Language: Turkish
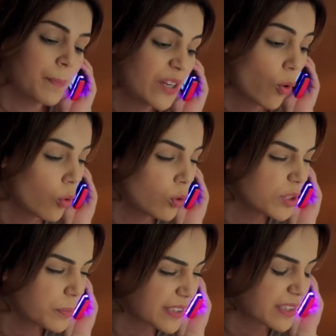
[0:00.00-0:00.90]
Beni
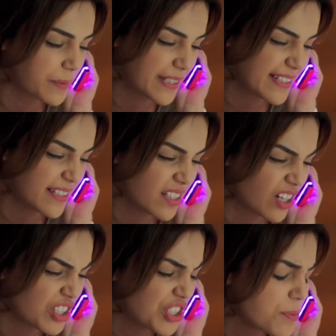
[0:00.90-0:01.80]
orada bırakıp gittin
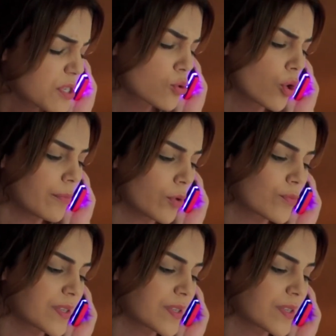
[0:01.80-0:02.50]
ya. Hiçbir şey söylemiyorum